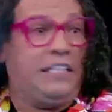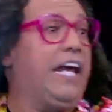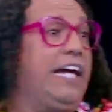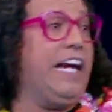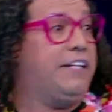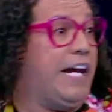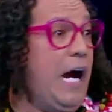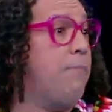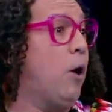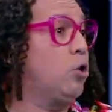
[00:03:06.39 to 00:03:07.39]
si ella
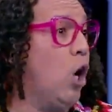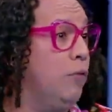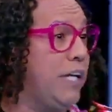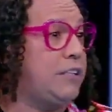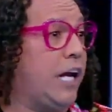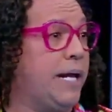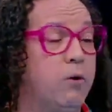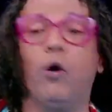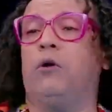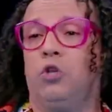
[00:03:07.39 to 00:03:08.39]
llega, ¿por dónde
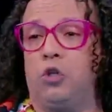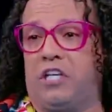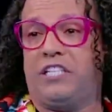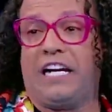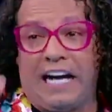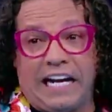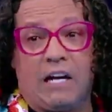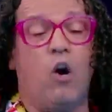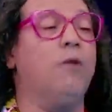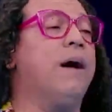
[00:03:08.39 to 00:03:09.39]
salimos? Noticias Caracol